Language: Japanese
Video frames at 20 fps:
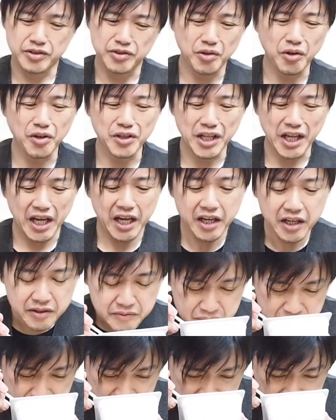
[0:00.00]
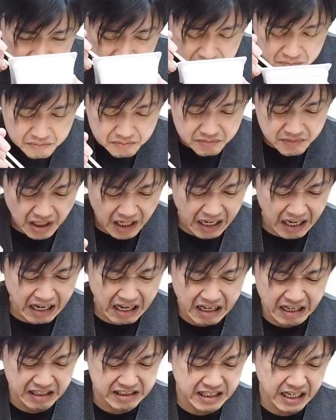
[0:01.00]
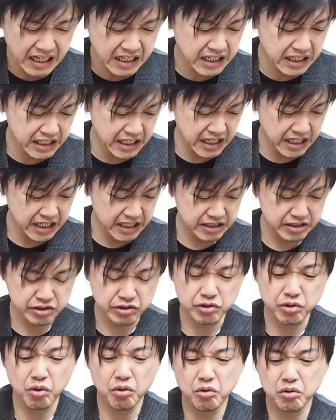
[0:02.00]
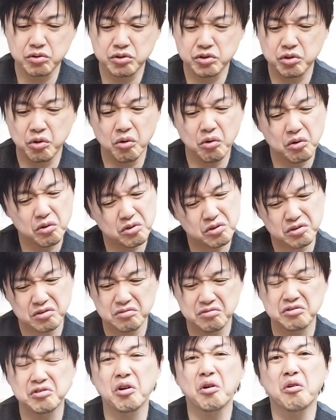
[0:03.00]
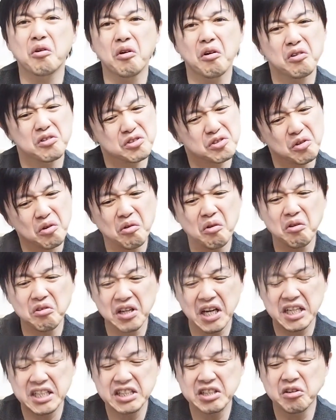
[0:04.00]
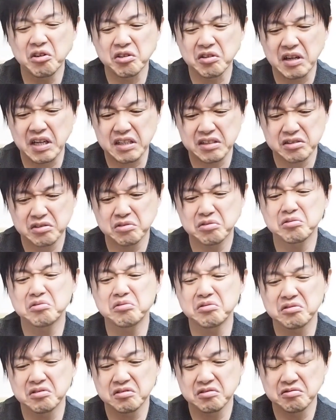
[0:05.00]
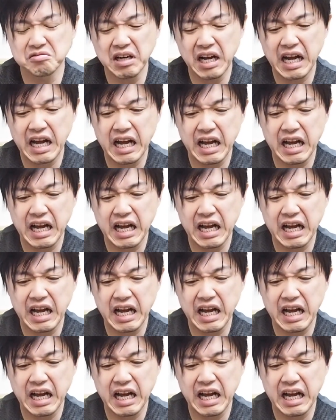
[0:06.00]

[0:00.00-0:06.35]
すごいね。あー、なんかね、チョチョチョコチョコな匂いがする。うわー、